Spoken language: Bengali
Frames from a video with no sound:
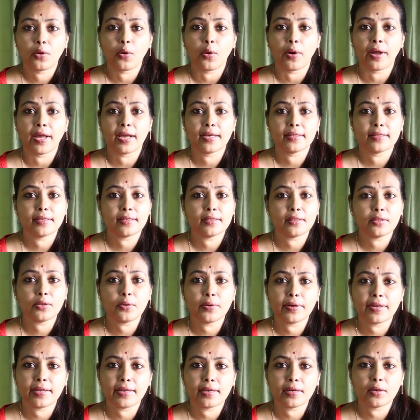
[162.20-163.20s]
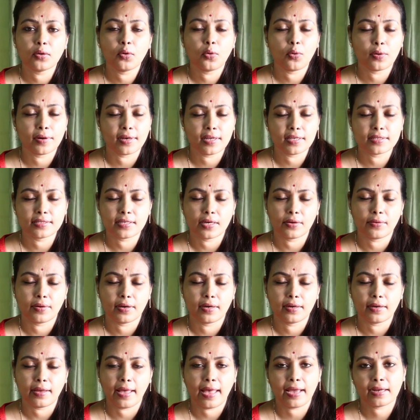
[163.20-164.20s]
কয়েকদিন ধরে ঘটে যাওয়া
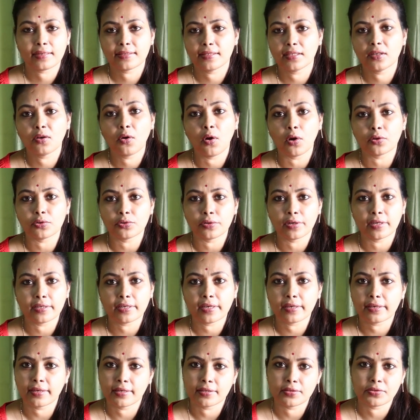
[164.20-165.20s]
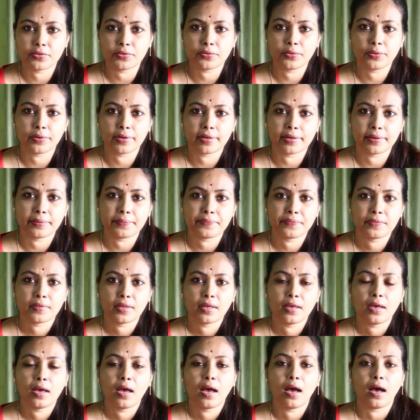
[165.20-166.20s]
একটা ঘটনাকে কেন্দ্র করে
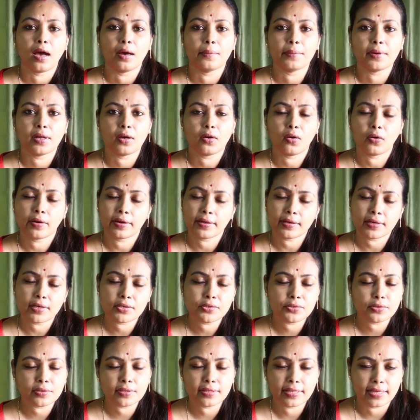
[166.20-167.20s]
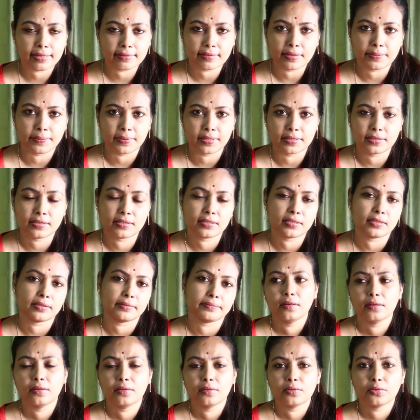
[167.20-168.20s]
আমরা অনেক কিছুই দেখতে পাচ্ছি
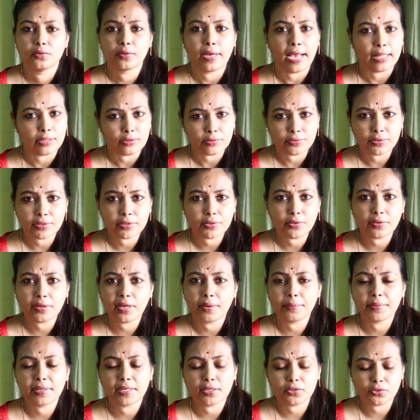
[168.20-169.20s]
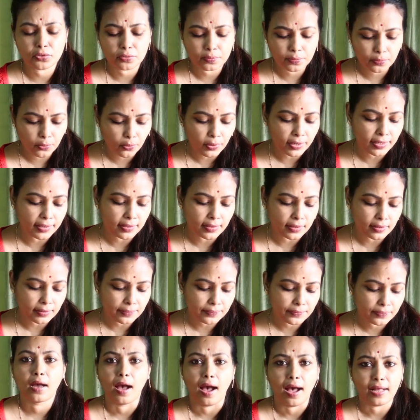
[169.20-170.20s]
তো এতদিন ধরে আমি কিছু বলিনি
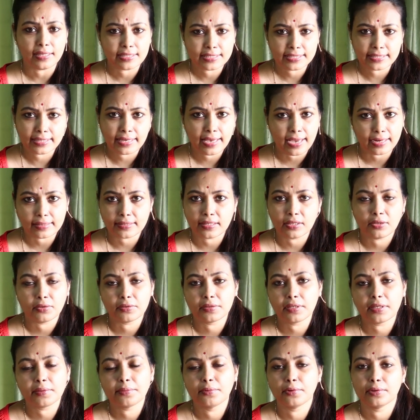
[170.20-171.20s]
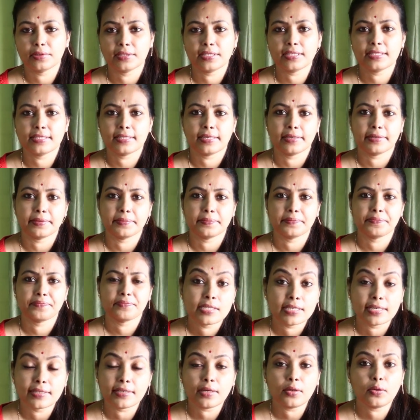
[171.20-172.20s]
আজকে একটা কথাই বলতে চাই
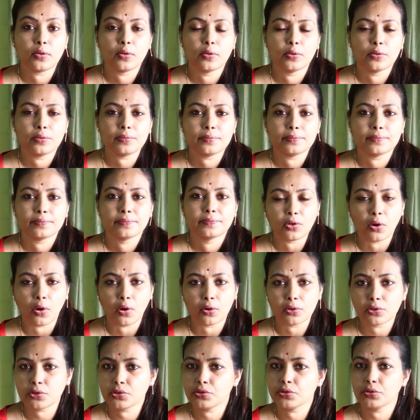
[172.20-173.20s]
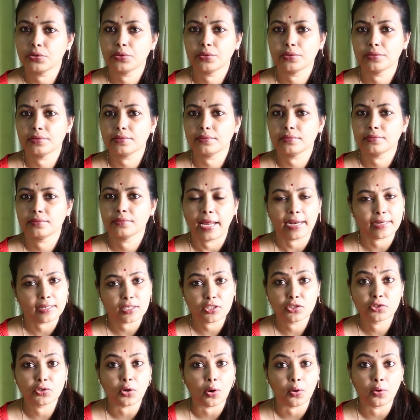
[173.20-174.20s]
সেটা হলো ধর্ষণ একটা
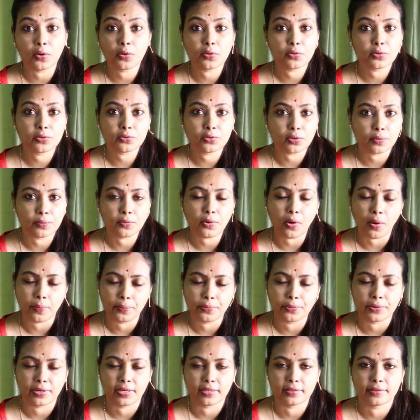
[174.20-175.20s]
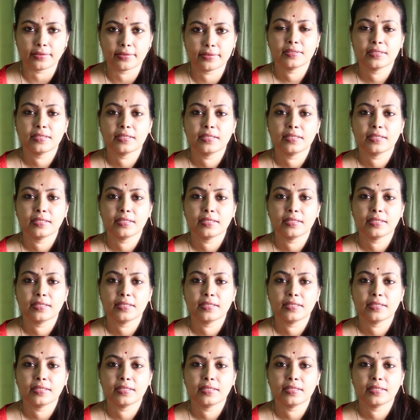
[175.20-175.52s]
জঘন্যতম অপরাধ